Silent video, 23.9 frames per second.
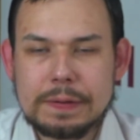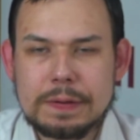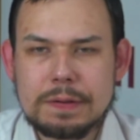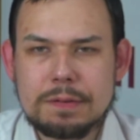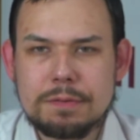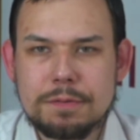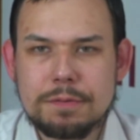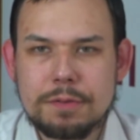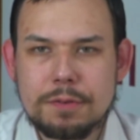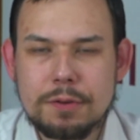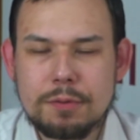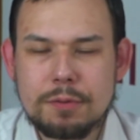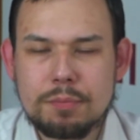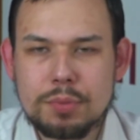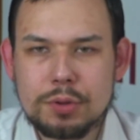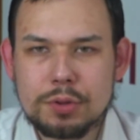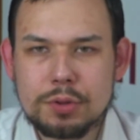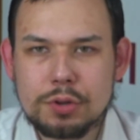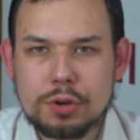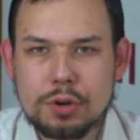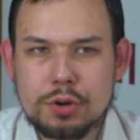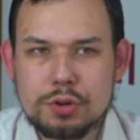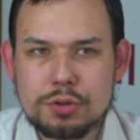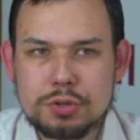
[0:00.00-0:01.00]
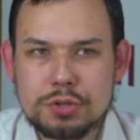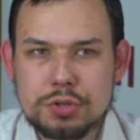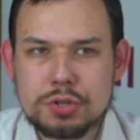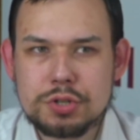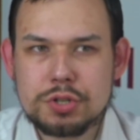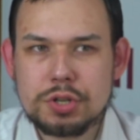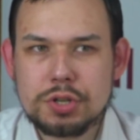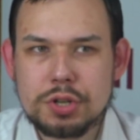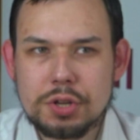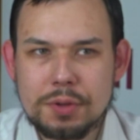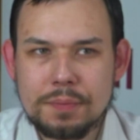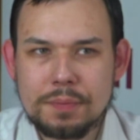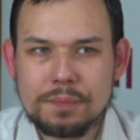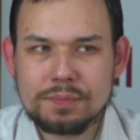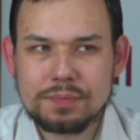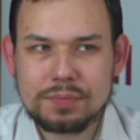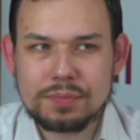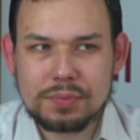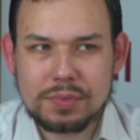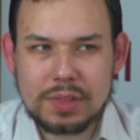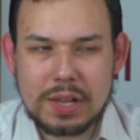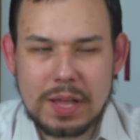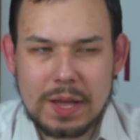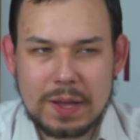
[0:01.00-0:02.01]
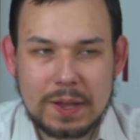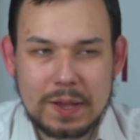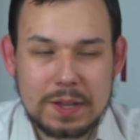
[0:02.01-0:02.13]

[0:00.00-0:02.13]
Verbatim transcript: w Bydgoszczy na